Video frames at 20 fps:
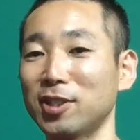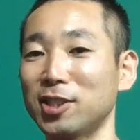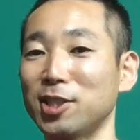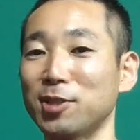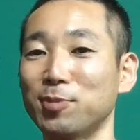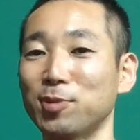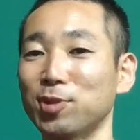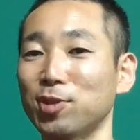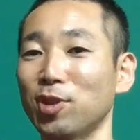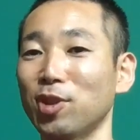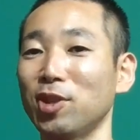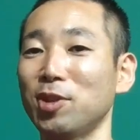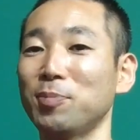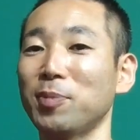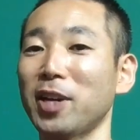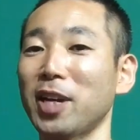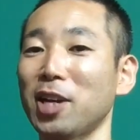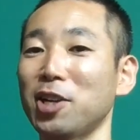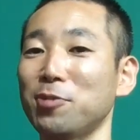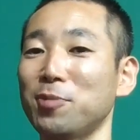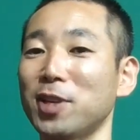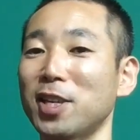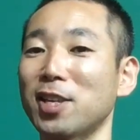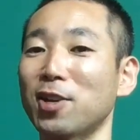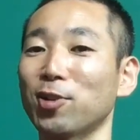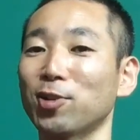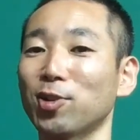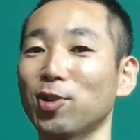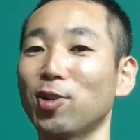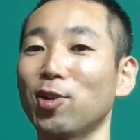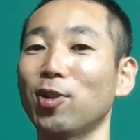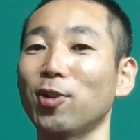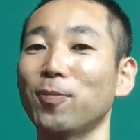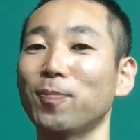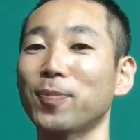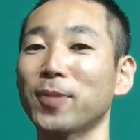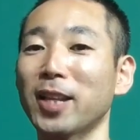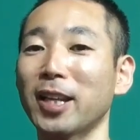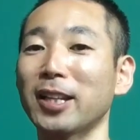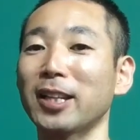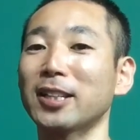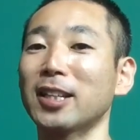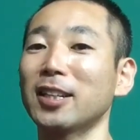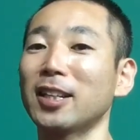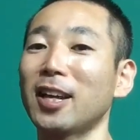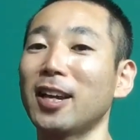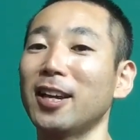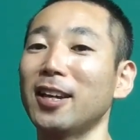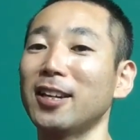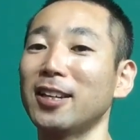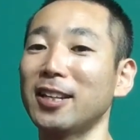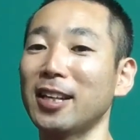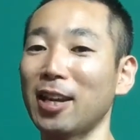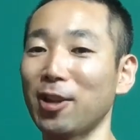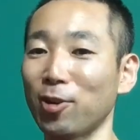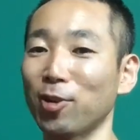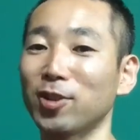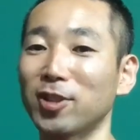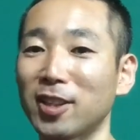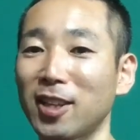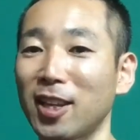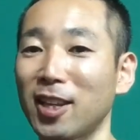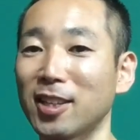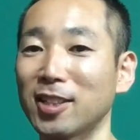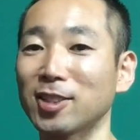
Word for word: 自分の今やるべきことをただただやろうって